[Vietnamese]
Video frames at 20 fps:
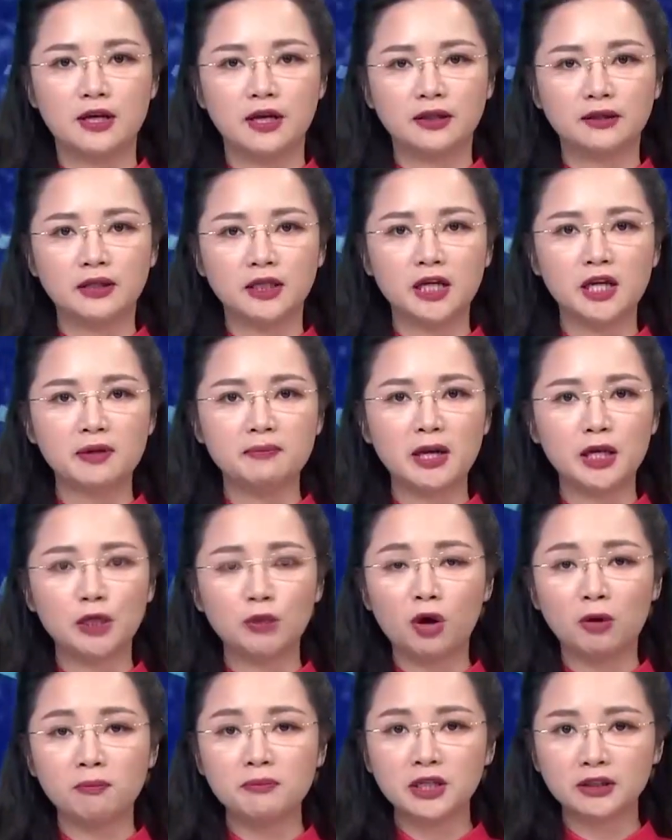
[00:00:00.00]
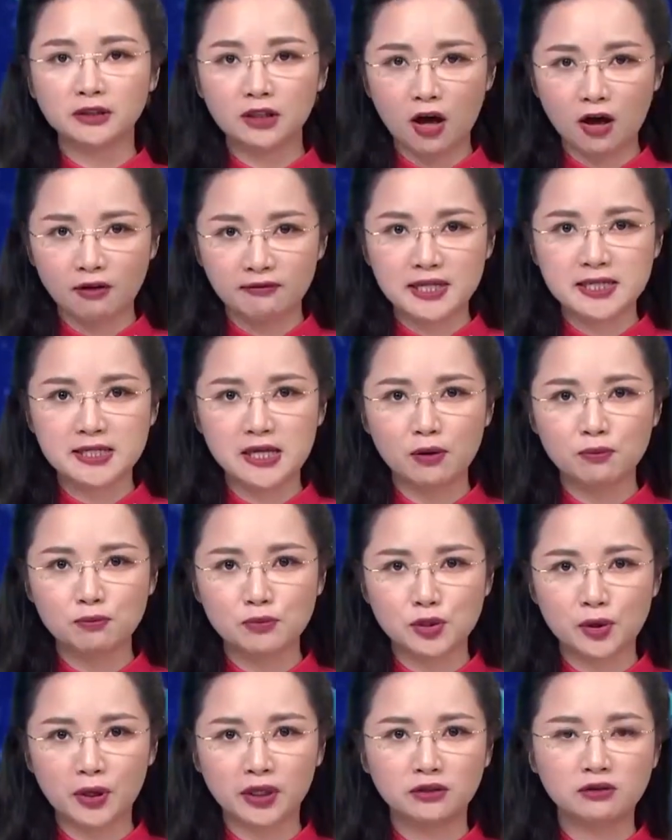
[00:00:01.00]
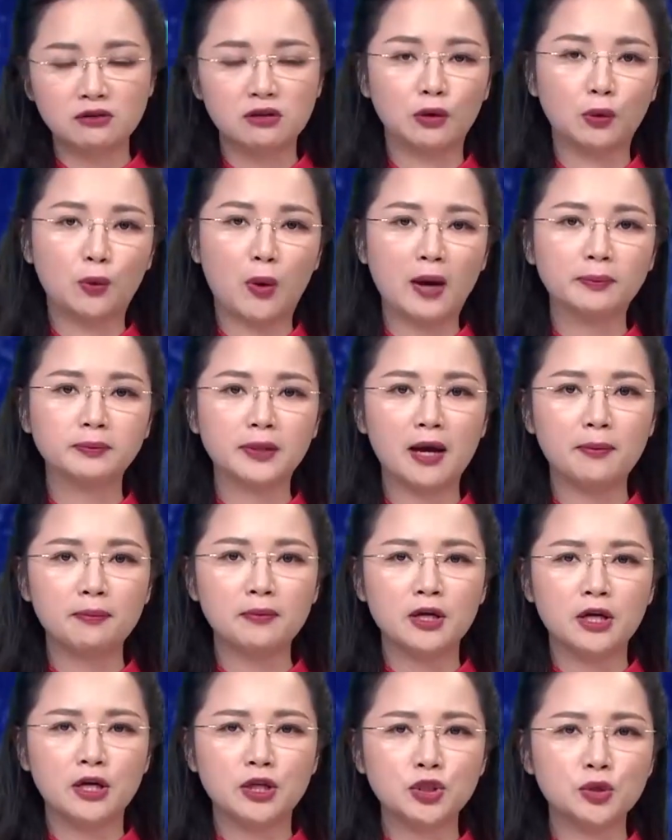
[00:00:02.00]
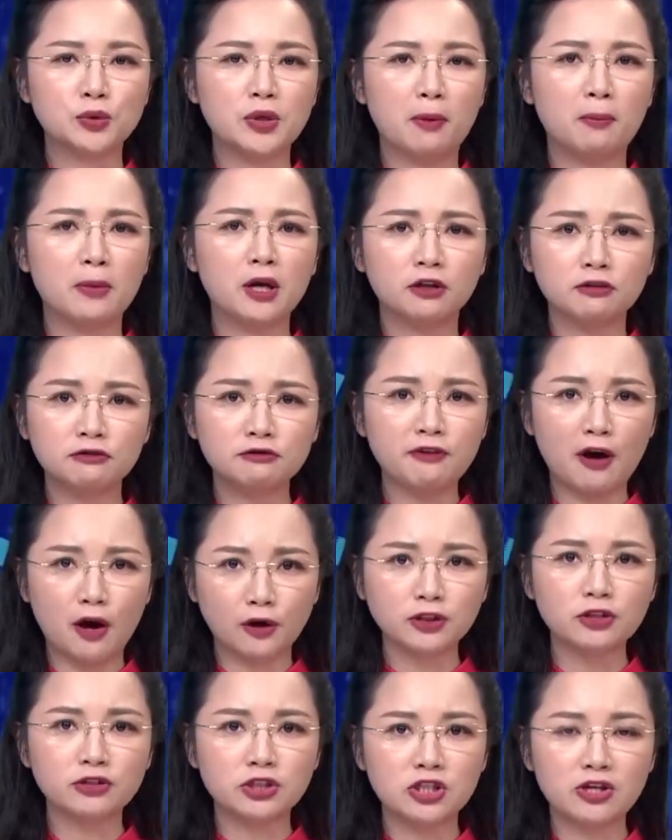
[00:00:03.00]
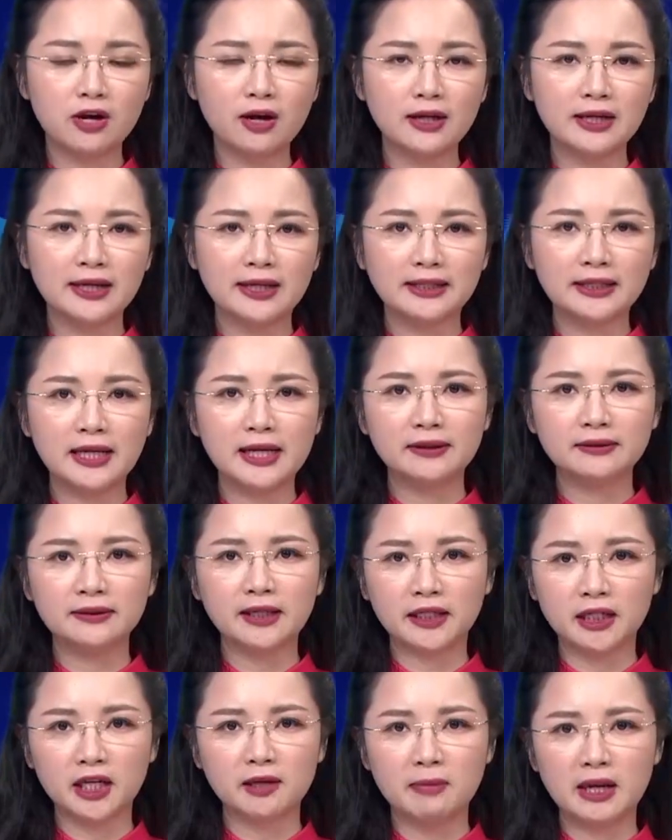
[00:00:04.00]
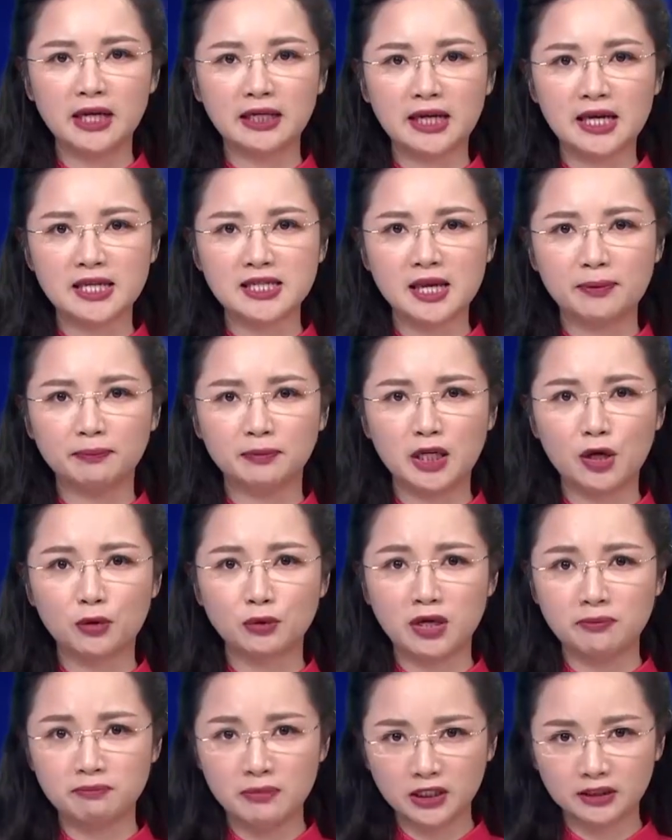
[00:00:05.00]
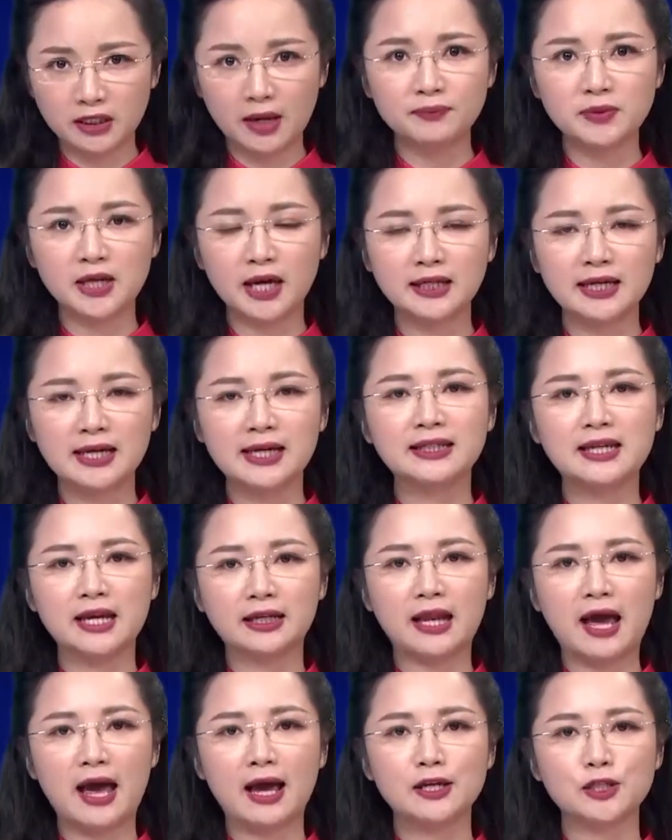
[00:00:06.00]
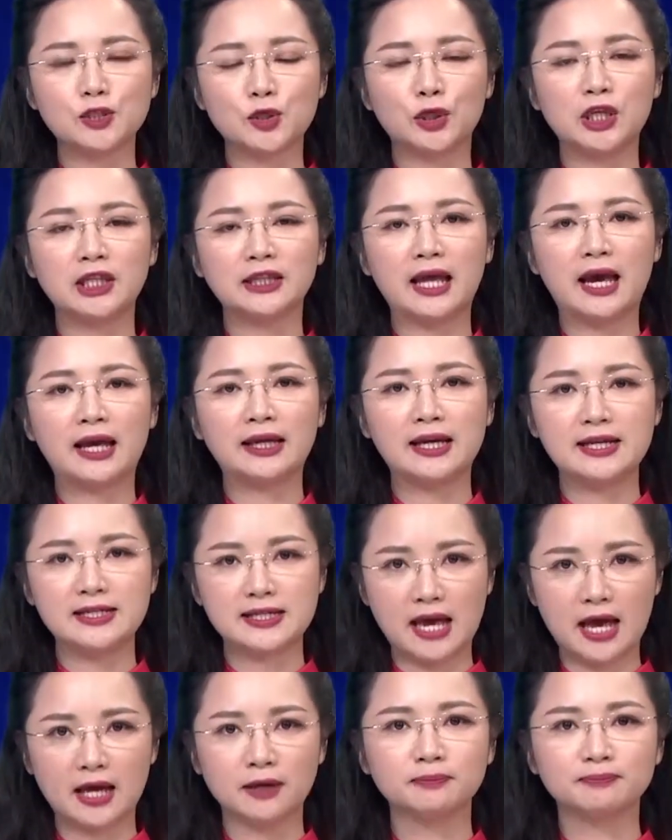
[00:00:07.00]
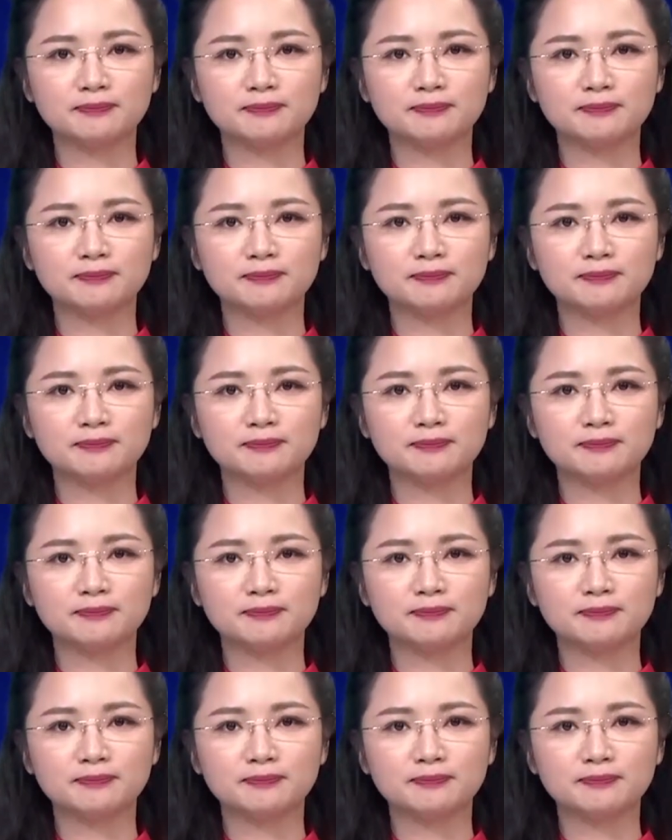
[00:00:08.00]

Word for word: Tỉnh Ninh Bình có mưa to và rông do ảnh hưởng của áp thấp, chủ động ứng phó từ trước nên tỉnh Ninh Bình đã giảm thiểu đến mức thấp nhất thiệt hại do thiên tai gây ra.